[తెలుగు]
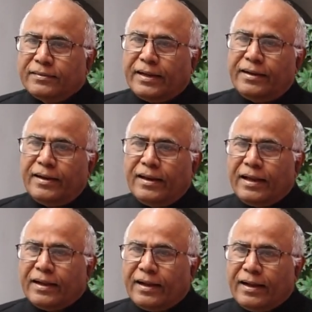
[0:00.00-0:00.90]

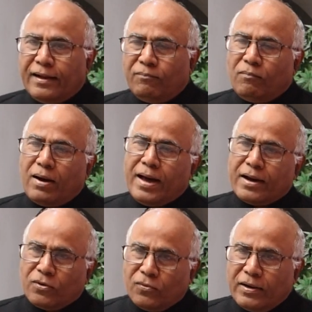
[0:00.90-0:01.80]
తండ్రిలాగా
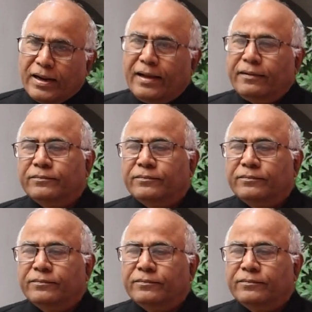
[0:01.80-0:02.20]
మారకుండా